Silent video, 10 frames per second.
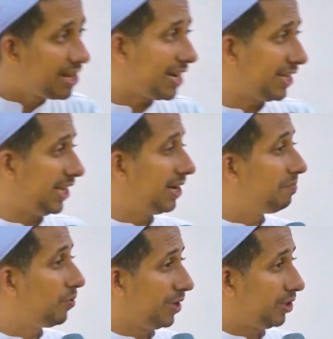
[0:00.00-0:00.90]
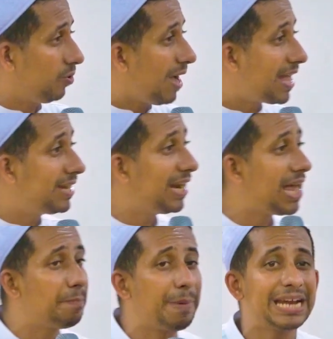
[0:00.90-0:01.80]
dari ilmu itu
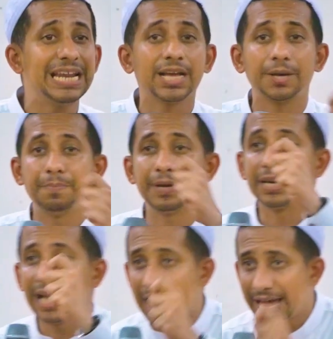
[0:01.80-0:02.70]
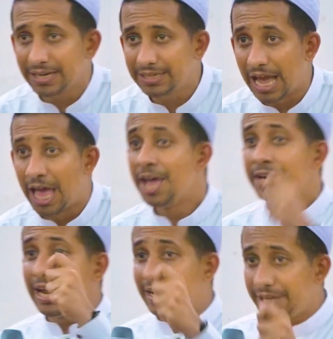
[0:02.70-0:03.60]
adalah pada keberkahannya
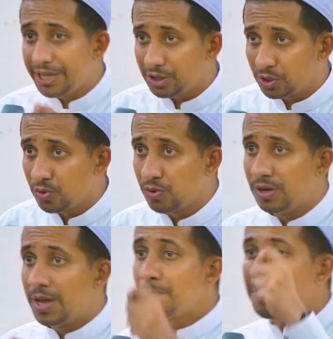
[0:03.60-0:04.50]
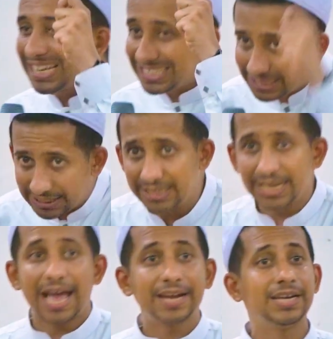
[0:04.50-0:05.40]
dan itu
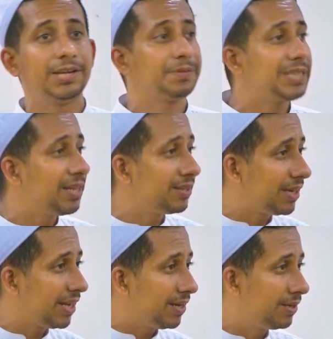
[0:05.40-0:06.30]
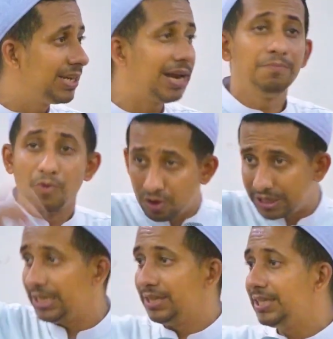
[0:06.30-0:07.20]
pasti ada di pesantren dan
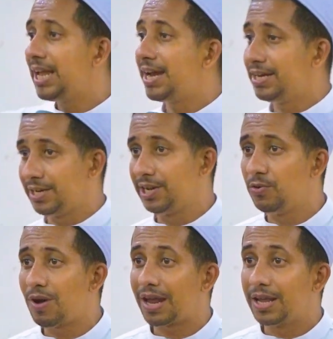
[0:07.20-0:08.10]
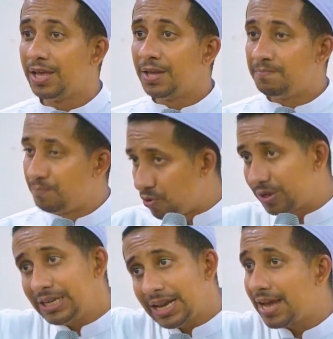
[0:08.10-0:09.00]
mungkin tidak ada di luar
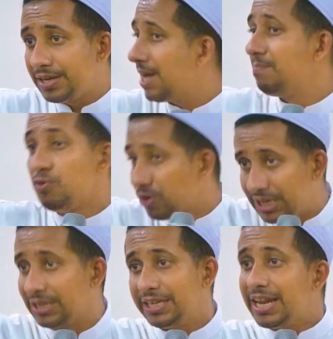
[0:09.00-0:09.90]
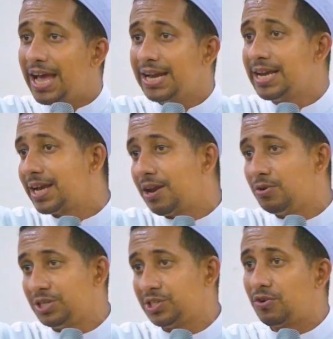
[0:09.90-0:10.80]
Mungkin ada, mungkin tidak ada
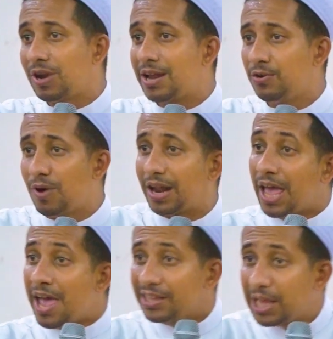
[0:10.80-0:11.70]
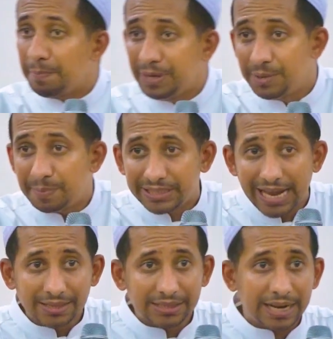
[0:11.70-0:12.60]
kalau di sekolah luar. Tapi di
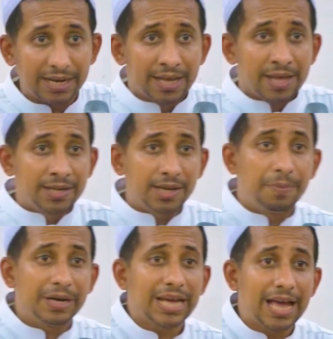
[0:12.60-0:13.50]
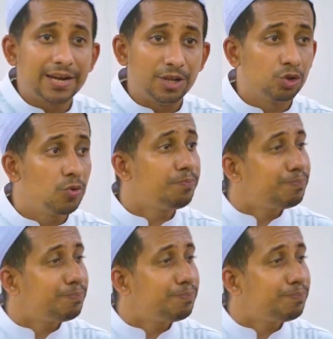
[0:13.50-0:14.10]
pesantren keberkahan itu